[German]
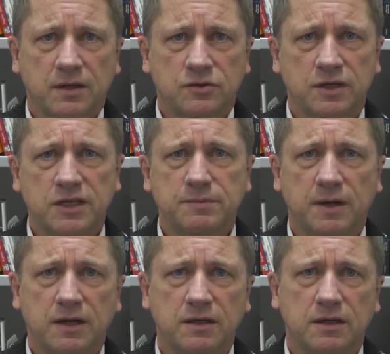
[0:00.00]
Zunächst
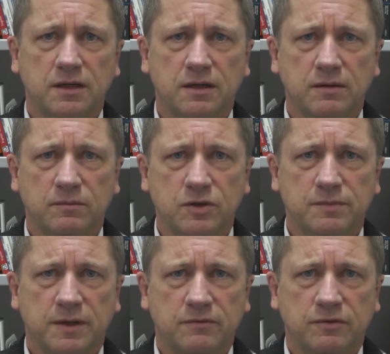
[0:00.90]
mal
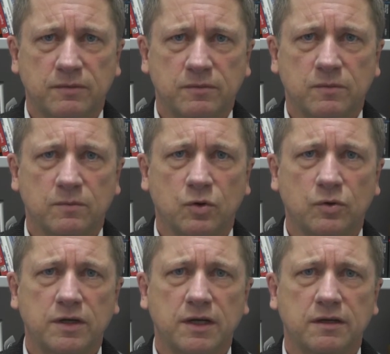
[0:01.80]
muss man vom
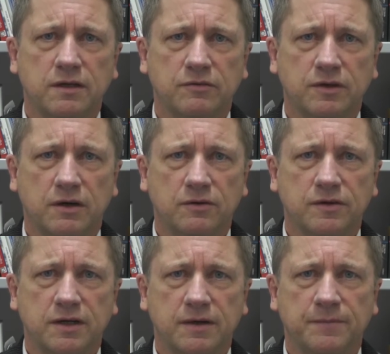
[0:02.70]
Grundlegenden davon
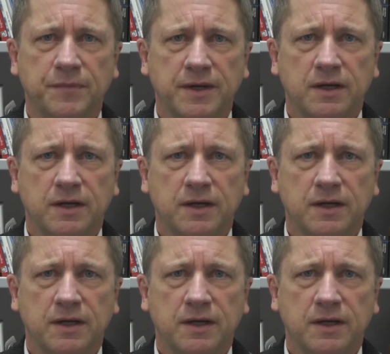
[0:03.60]
ausgehen,